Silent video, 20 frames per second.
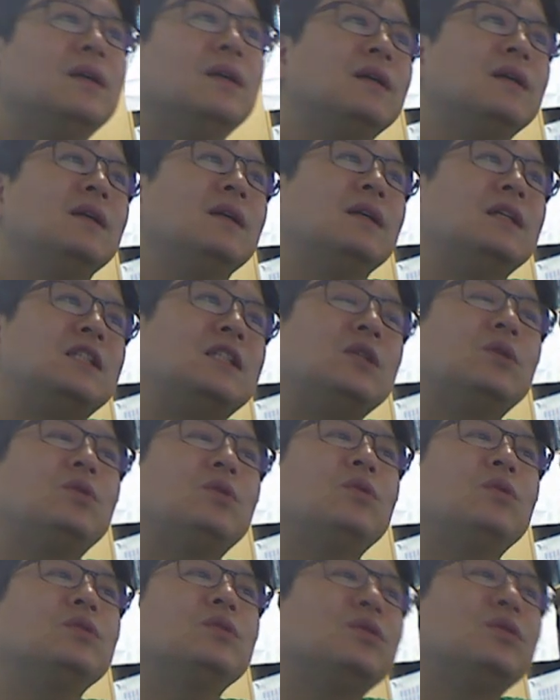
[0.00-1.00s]
네, 이
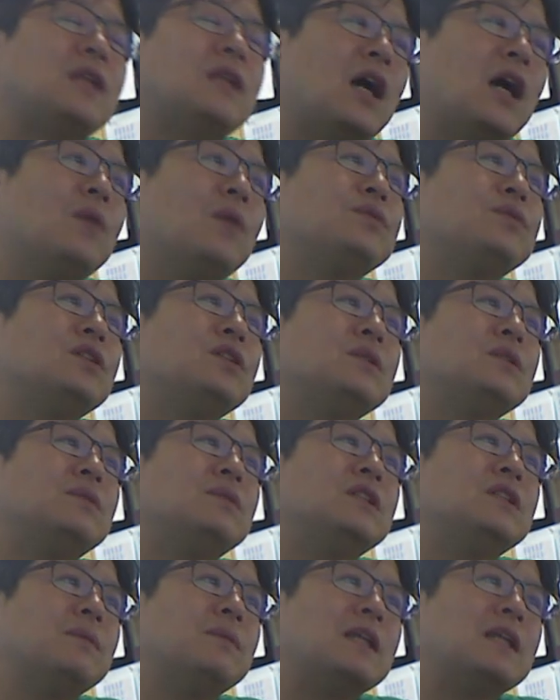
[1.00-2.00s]
진통도 다
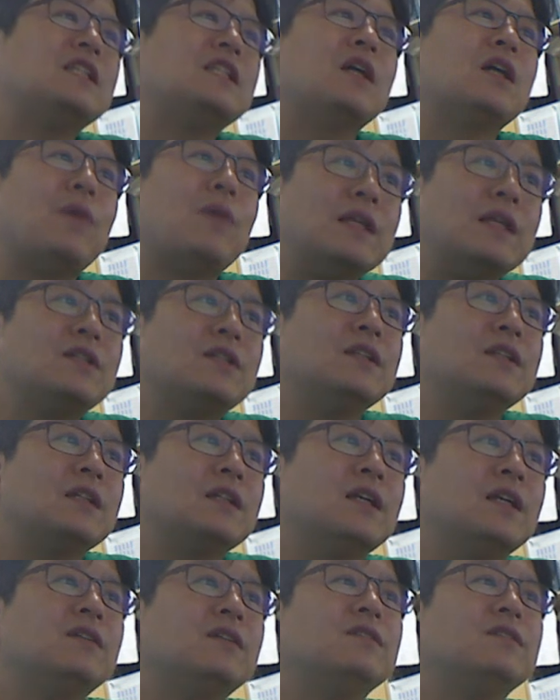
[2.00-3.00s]
없어지면 이제 마취가 완전히
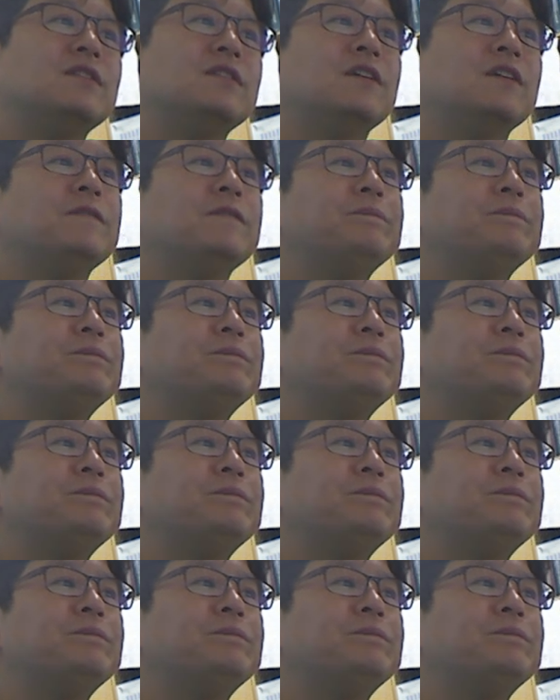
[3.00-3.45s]
깬 거고요.